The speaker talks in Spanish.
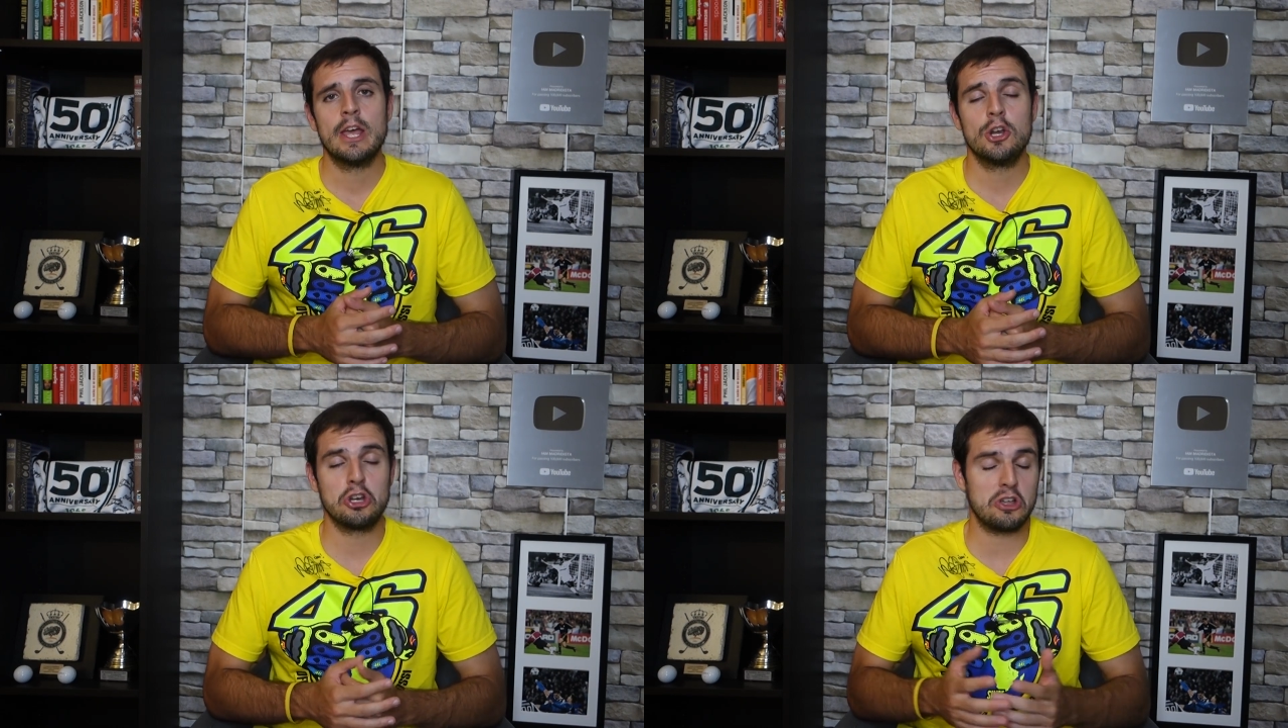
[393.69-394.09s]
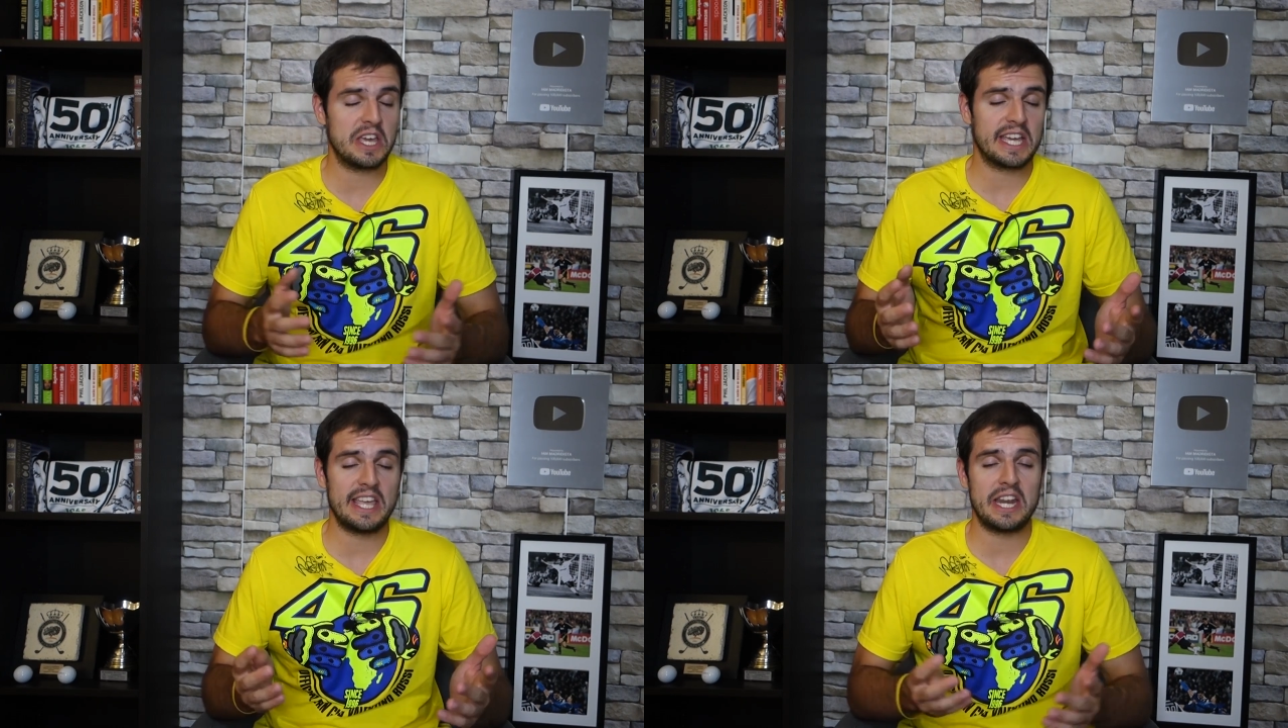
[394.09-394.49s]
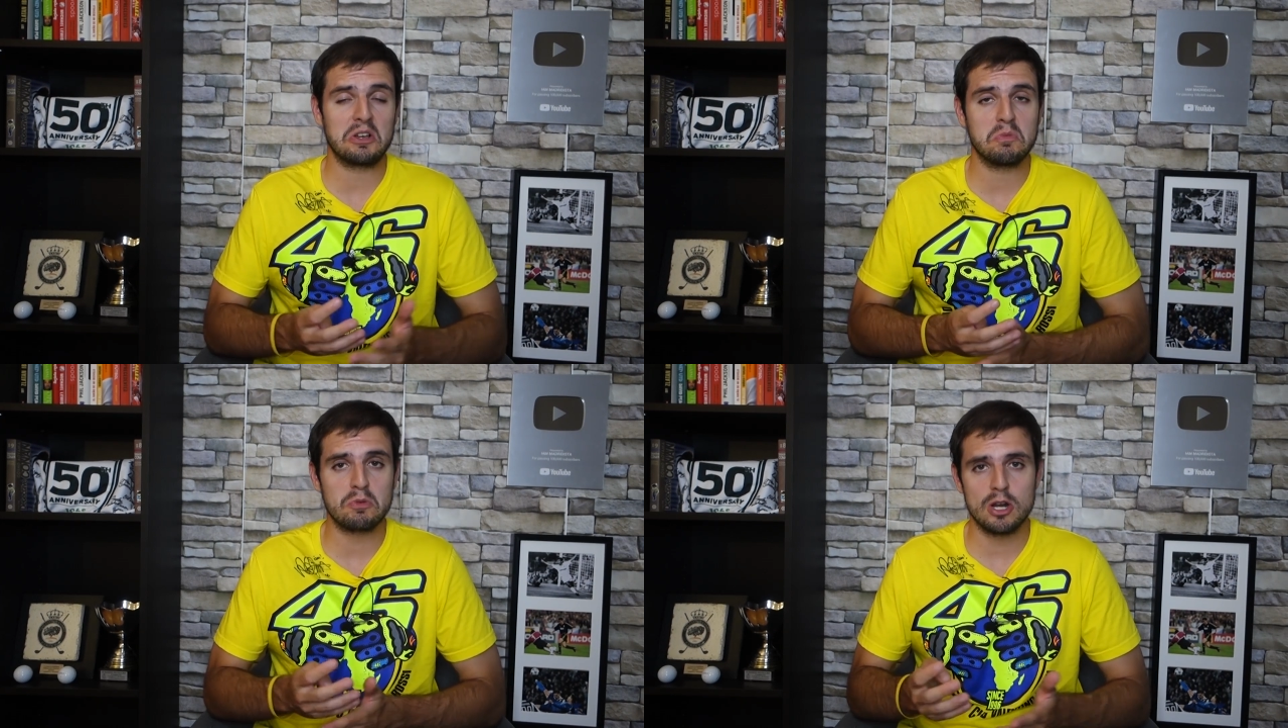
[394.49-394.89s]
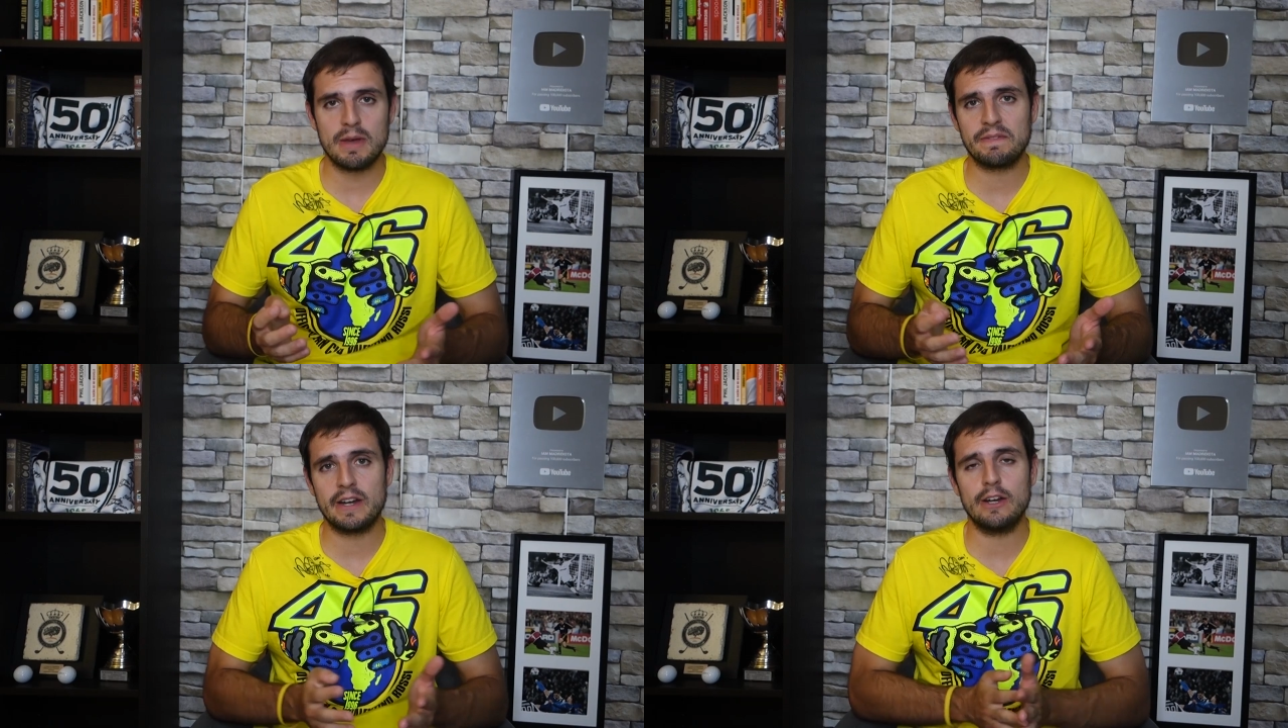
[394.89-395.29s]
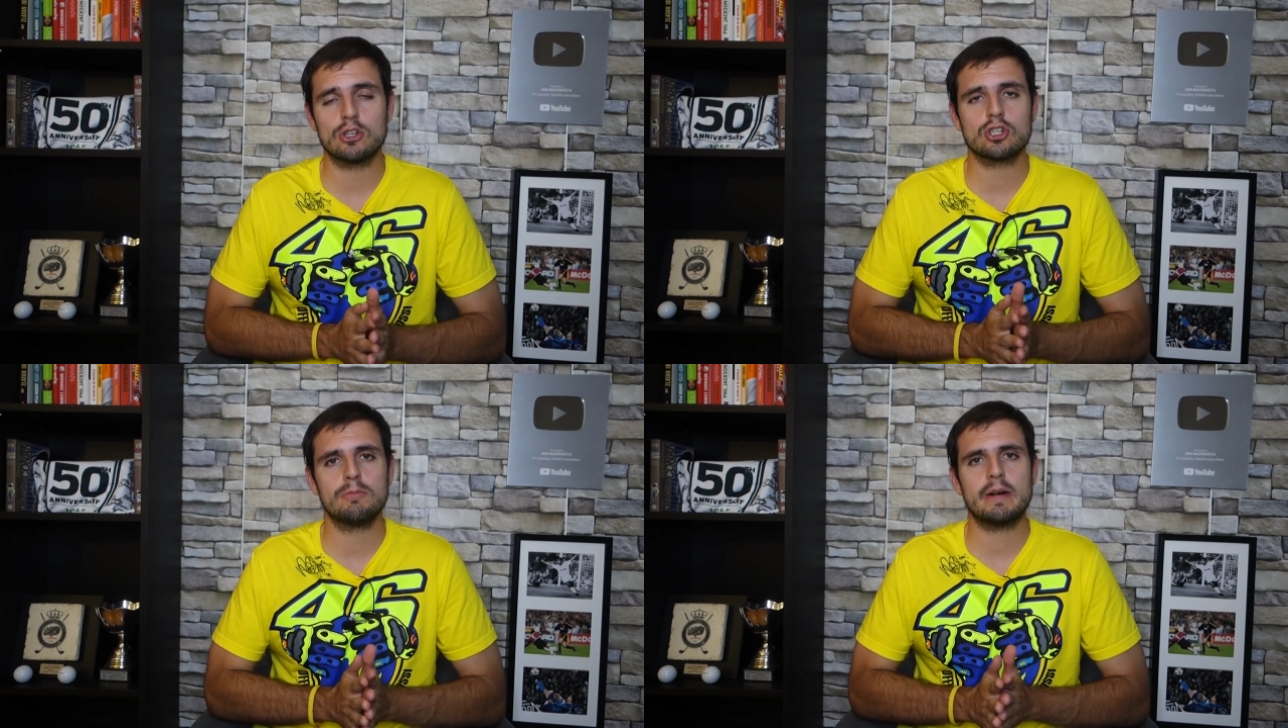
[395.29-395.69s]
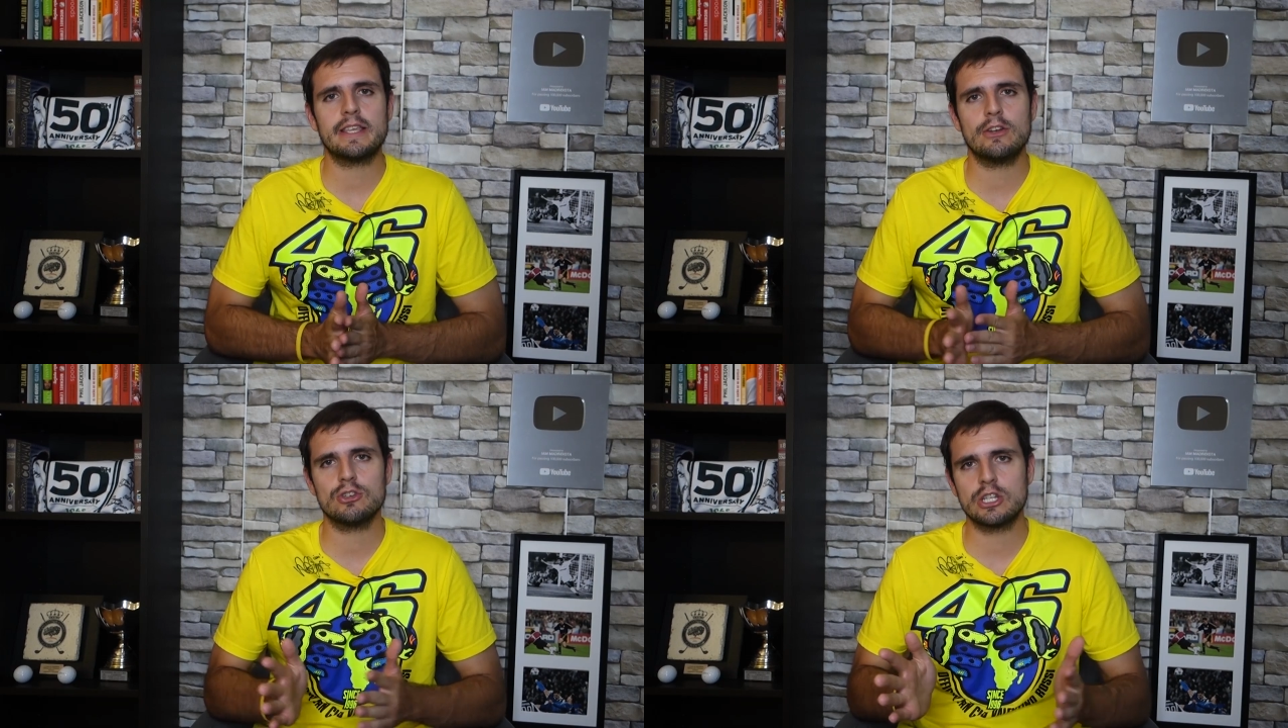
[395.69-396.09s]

no de que haya ningún problema entre los compañeros.